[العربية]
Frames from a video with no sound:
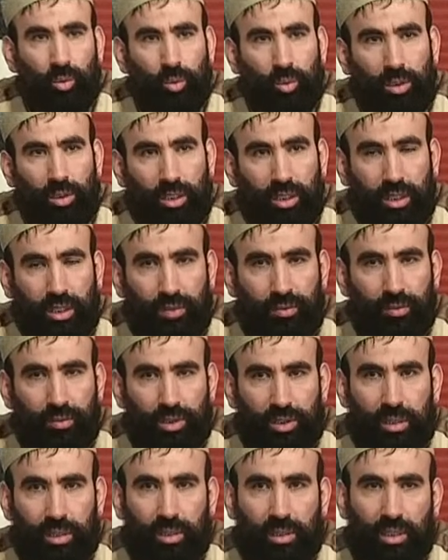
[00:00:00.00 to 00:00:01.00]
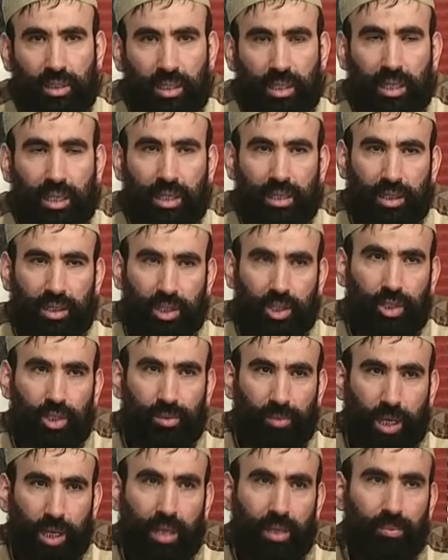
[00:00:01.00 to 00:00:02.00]
كل نفس لا
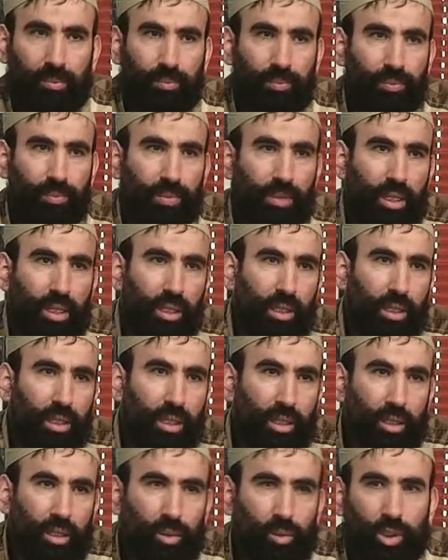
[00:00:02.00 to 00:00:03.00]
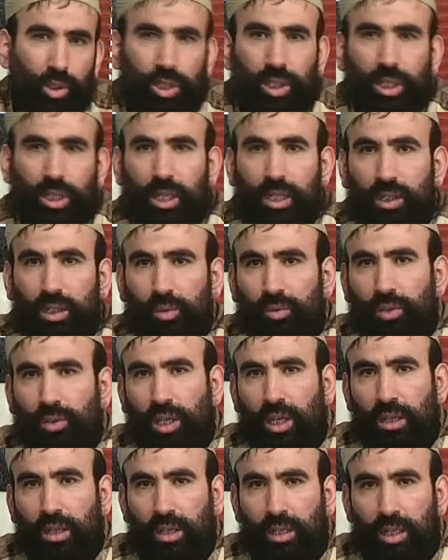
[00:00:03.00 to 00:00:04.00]
تشبع والشاهد
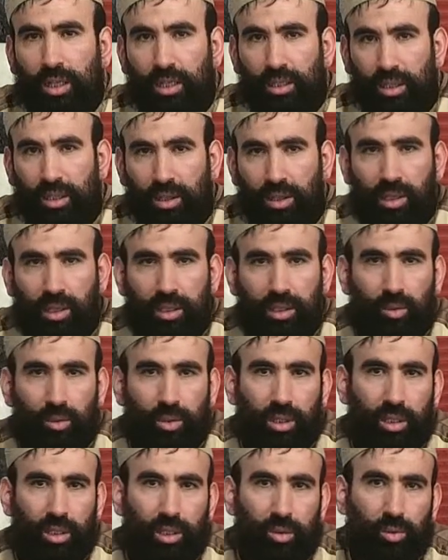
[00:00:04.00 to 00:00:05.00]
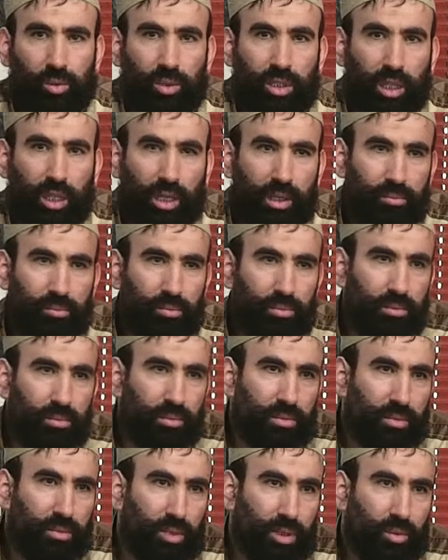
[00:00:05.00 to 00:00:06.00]
في هذا الحديث أيها الإخوة الكرام
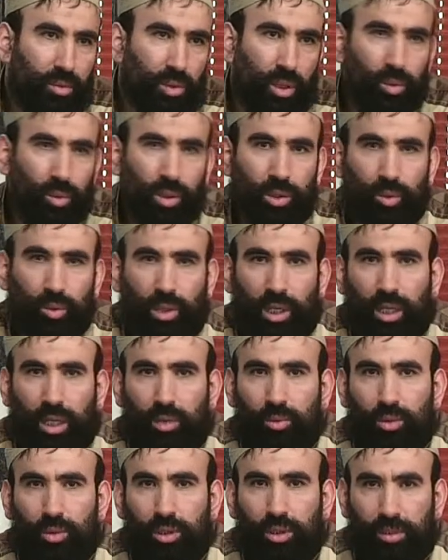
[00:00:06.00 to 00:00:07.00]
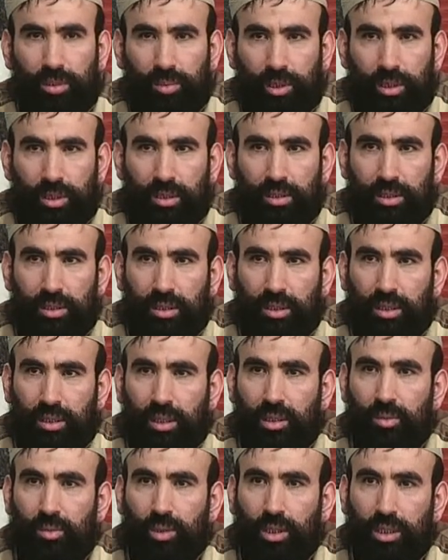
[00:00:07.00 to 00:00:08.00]
وهو دعاء النبي صلى
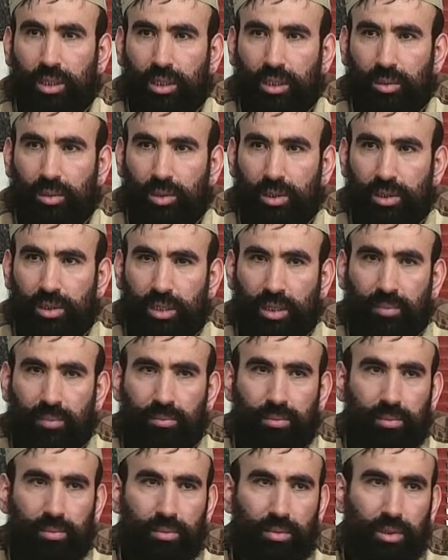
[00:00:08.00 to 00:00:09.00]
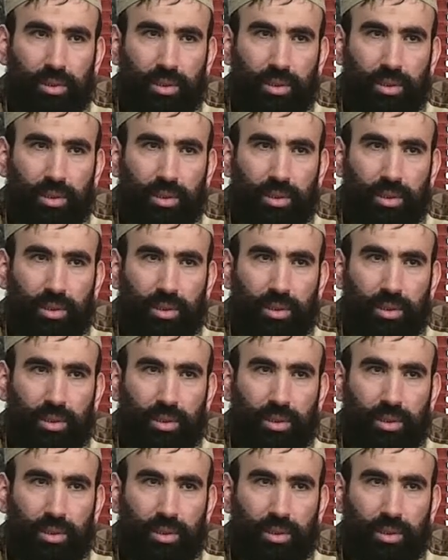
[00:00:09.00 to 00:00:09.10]
الله عليه وسلم